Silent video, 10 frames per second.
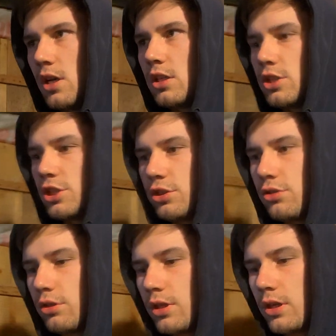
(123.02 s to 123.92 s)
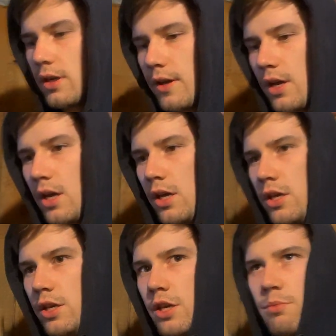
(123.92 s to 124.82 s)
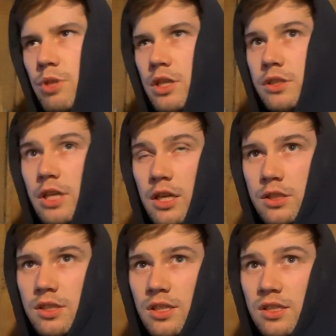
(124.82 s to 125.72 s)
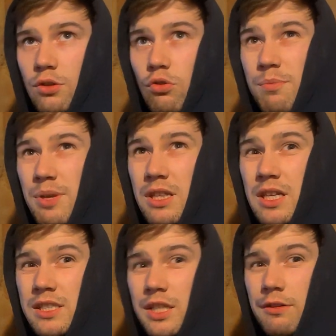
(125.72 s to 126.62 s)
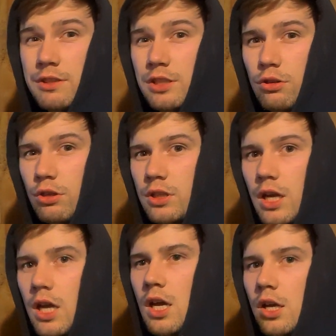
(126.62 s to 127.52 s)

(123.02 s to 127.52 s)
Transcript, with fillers: за 6 соток. И мне останется докупить для синего салона